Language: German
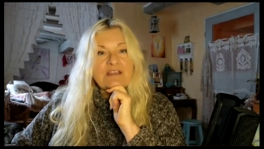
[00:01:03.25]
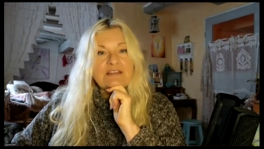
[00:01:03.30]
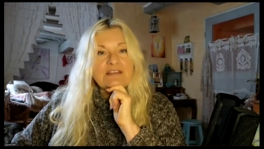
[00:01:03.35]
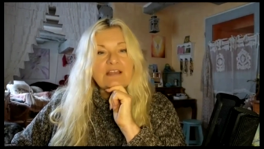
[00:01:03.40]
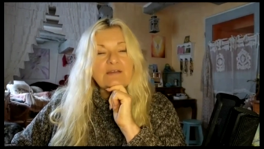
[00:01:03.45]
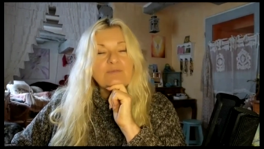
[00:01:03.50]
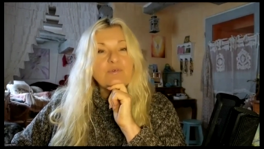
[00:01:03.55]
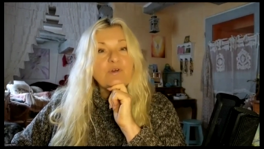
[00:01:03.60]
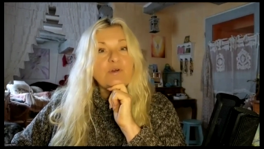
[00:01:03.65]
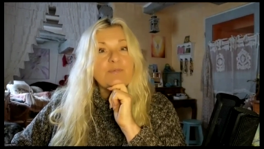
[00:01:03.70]

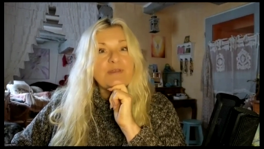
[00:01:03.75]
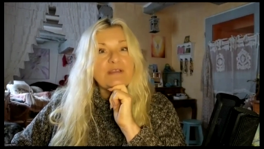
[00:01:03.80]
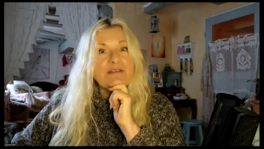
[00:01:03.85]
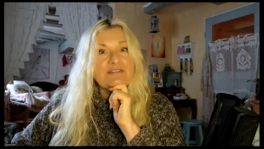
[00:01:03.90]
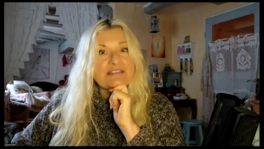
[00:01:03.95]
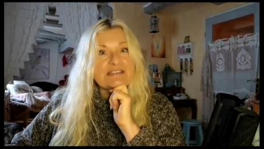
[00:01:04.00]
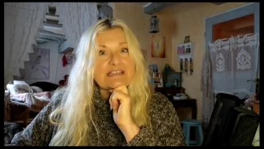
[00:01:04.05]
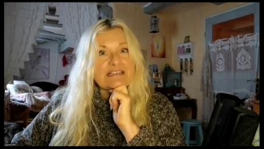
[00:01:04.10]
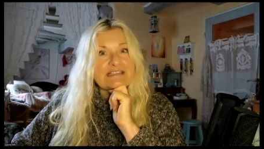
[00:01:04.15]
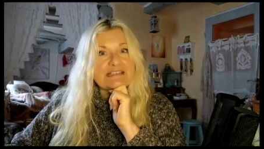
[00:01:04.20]
Dann probieren wir
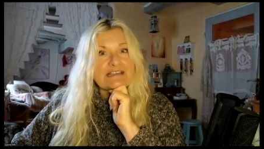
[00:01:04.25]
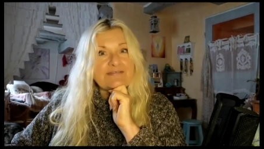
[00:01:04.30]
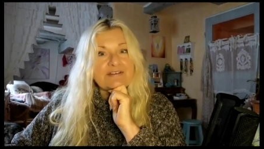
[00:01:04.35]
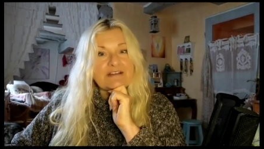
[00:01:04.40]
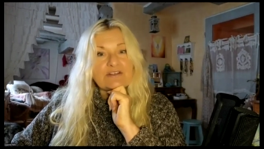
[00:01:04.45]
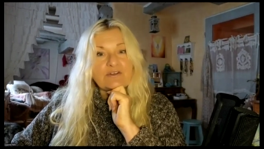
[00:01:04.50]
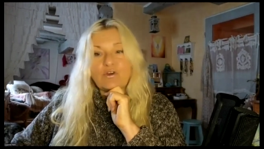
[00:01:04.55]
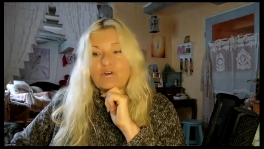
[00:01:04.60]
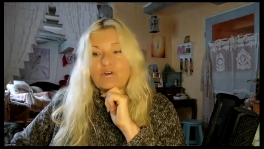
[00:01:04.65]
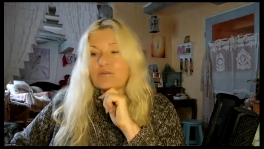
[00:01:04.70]
es jetzt
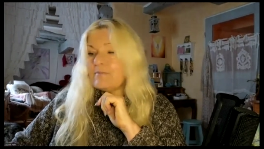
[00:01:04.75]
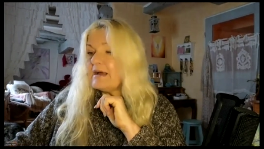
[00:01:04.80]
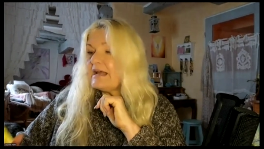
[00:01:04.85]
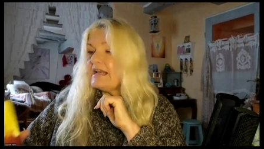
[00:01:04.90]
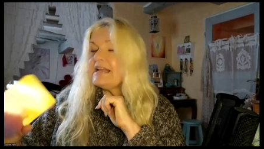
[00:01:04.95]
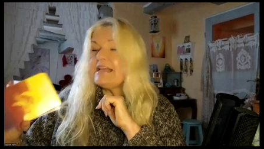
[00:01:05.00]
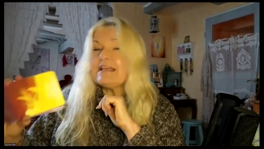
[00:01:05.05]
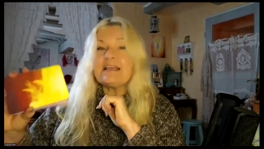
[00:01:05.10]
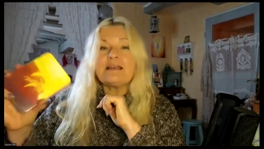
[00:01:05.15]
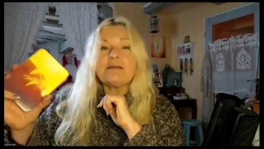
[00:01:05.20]
einfach
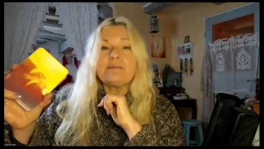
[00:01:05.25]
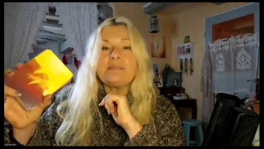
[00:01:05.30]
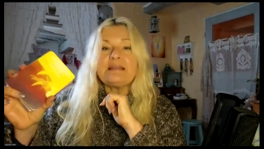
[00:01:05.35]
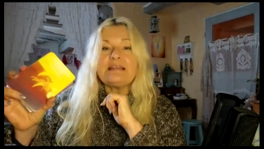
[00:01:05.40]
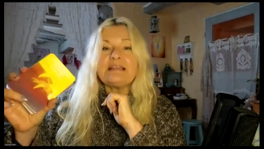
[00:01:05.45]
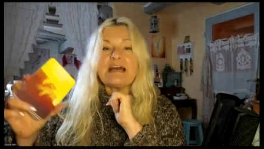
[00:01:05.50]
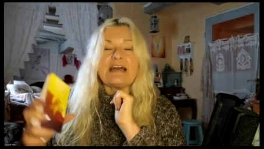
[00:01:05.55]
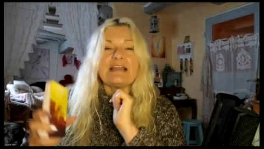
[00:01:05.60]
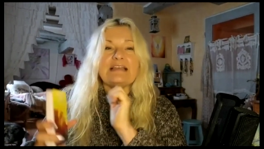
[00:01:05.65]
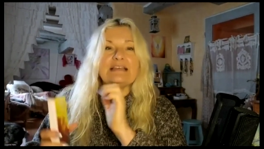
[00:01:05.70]
nochmal
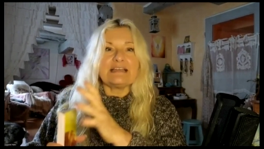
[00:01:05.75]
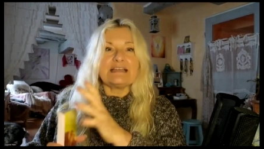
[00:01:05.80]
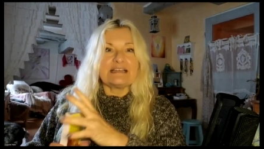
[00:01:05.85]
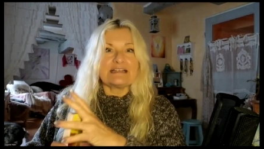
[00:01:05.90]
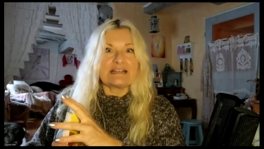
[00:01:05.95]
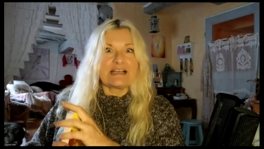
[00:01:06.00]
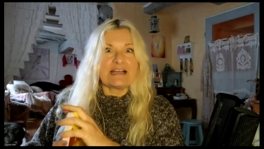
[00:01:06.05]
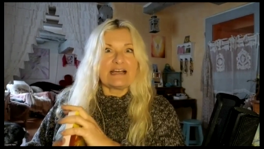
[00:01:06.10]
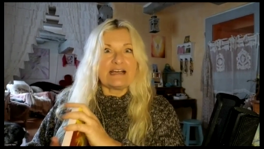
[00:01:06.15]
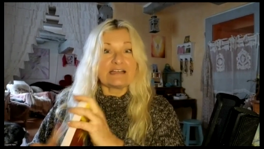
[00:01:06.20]
mit
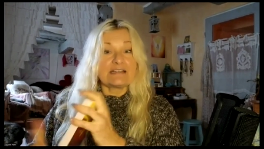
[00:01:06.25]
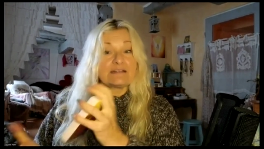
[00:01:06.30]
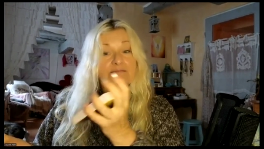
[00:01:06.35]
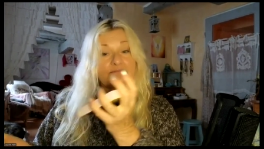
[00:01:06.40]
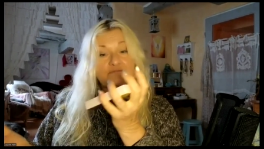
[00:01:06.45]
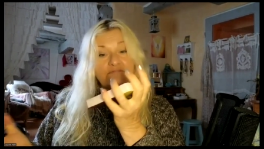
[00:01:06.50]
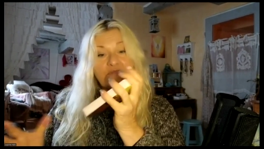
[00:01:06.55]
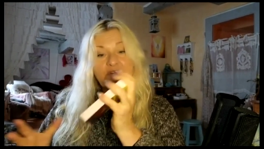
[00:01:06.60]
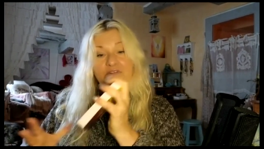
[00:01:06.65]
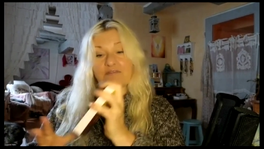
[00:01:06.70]
anderen Karten.
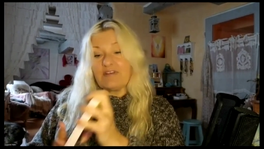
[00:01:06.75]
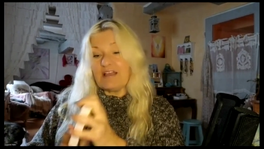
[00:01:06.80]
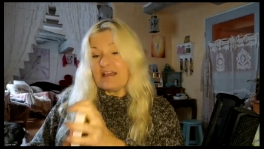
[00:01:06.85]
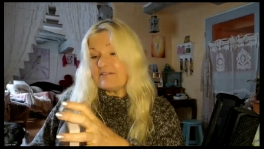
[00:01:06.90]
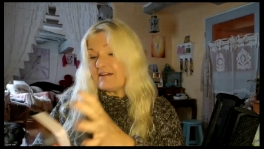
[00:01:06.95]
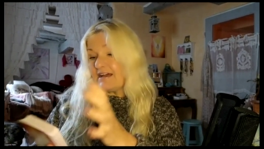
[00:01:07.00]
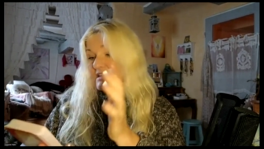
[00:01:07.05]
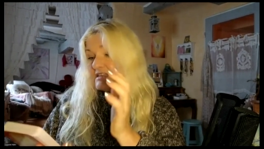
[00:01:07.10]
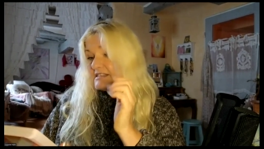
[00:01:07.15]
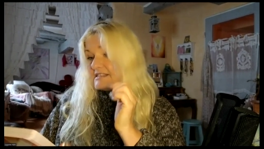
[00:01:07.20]
Wer
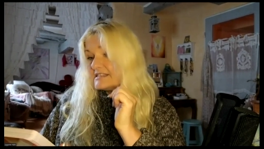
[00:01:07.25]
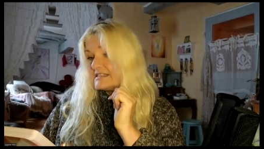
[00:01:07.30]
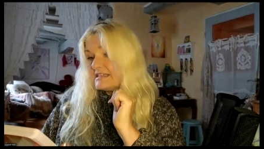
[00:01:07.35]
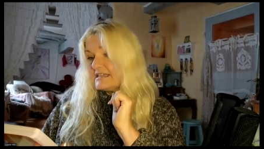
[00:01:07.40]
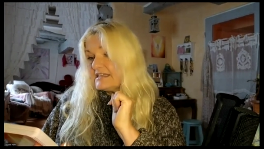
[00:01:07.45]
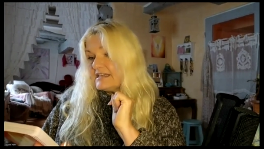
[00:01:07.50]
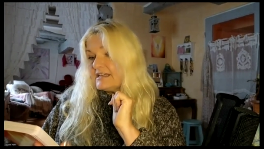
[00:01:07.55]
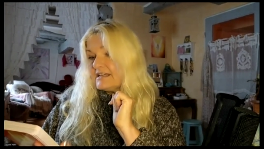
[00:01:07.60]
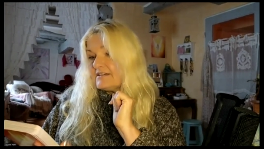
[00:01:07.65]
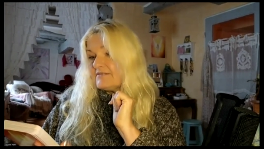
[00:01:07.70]
weiß,
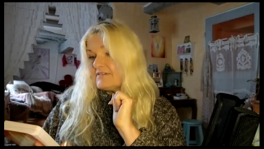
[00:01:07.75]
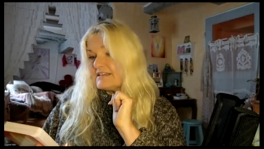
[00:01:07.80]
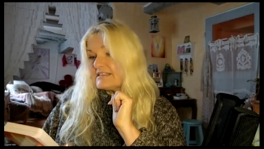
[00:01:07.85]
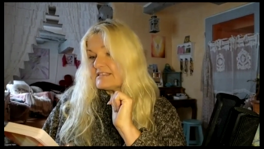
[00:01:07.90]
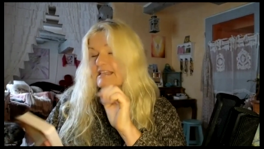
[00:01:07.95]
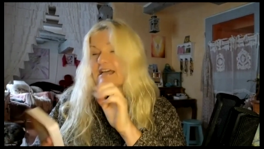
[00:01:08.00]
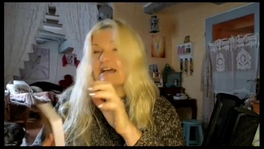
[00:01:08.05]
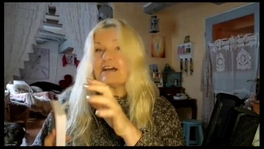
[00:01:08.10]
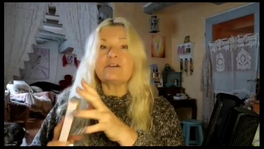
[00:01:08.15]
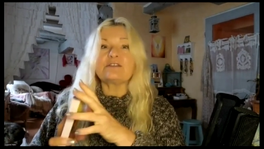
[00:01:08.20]
was
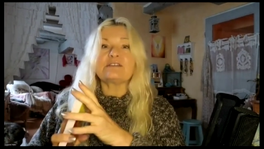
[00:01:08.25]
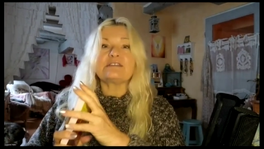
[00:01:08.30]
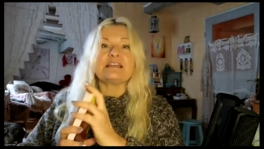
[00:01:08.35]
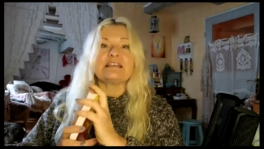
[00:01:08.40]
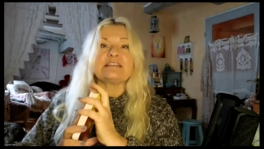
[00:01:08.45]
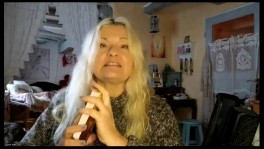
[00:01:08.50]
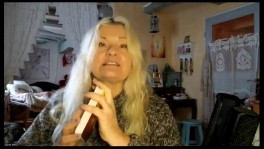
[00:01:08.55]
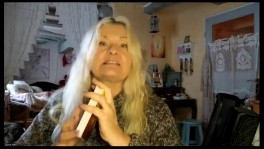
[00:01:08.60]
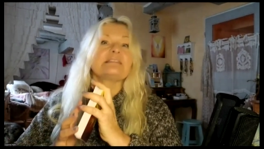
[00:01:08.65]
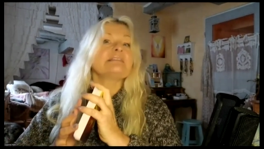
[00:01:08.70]
daraus
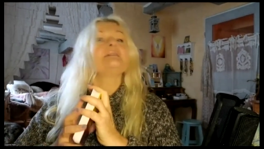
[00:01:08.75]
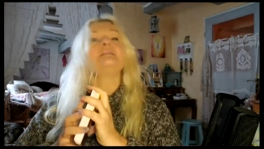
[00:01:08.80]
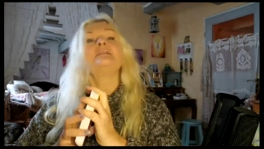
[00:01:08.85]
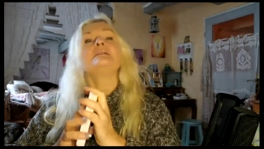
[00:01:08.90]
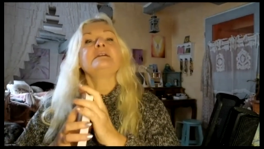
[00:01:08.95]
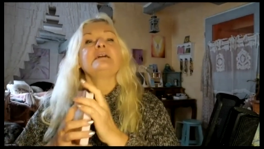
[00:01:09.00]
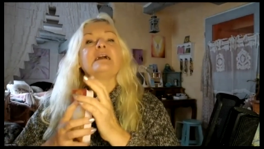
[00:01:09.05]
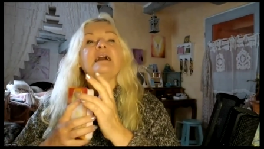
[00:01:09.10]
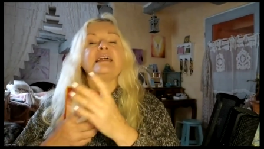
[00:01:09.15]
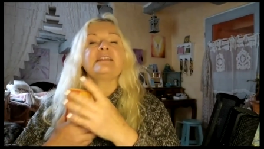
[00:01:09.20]
jetzt
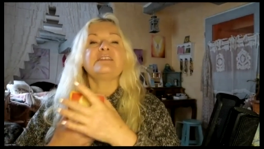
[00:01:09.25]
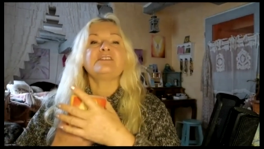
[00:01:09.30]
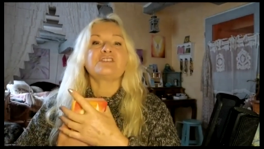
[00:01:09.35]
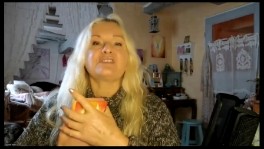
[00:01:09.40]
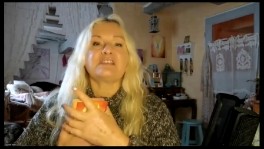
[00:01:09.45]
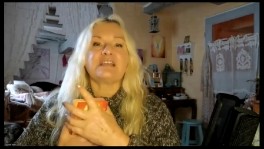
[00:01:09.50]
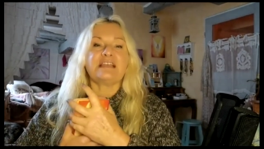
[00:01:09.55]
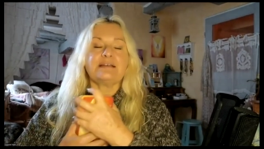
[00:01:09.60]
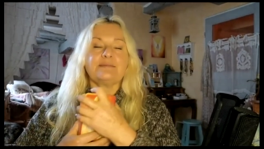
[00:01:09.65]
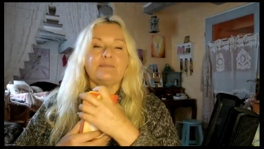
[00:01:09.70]

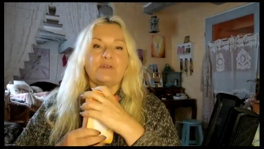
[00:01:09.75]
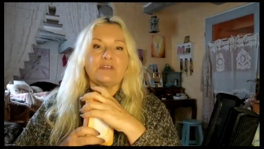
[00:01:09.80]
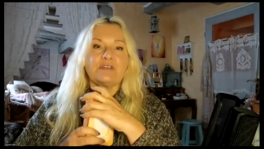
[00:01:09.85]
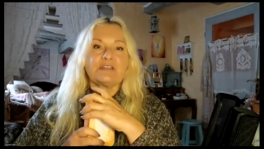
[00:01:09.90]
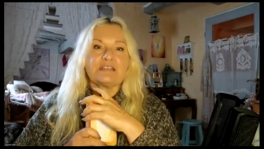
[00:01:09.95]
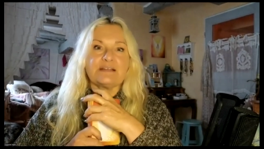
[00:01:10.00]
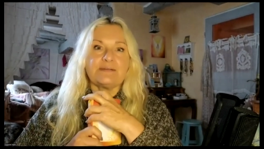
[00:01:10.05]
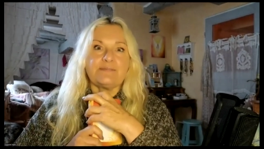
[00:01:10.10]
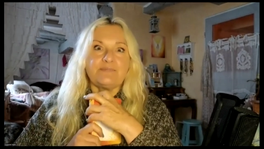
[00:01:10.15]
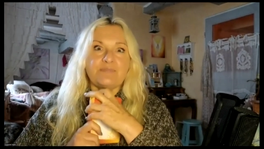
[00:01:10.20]
entstehen
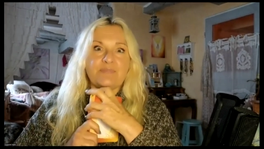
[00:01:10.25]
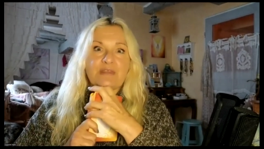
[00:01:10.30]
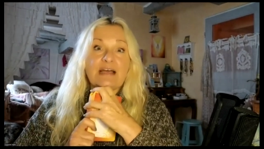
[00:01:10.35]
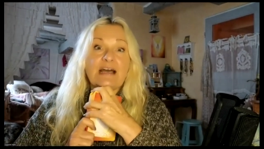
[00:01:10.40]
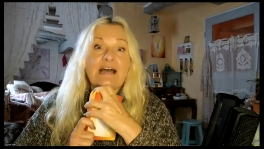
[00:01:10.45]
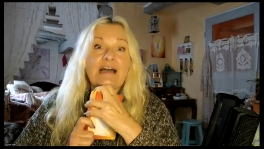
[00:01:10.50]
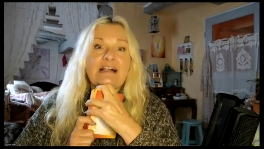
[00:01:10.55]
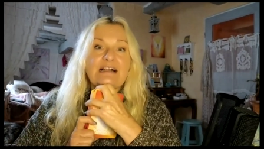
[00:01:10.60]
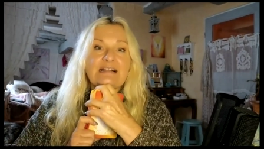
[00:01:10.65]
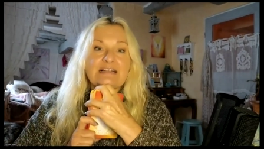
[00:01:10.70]
möchte.
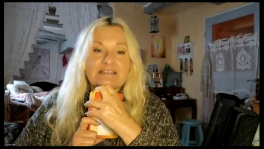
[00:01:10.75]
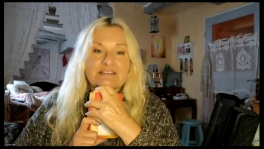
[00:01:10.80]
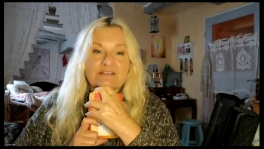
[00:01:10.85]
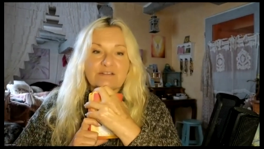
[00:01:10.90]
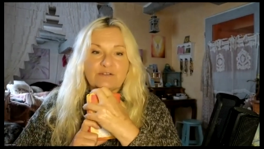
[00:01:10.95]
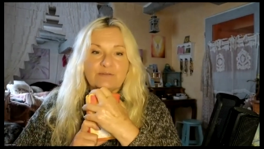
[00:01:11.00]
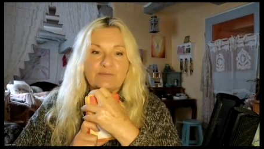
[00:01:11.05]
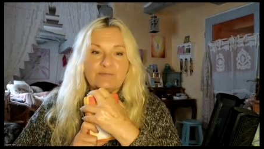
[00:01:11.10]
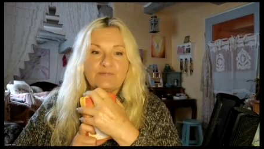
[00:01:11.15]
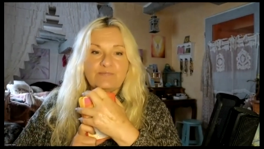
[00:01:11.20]

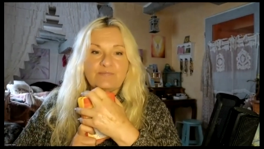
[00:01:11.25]
Also,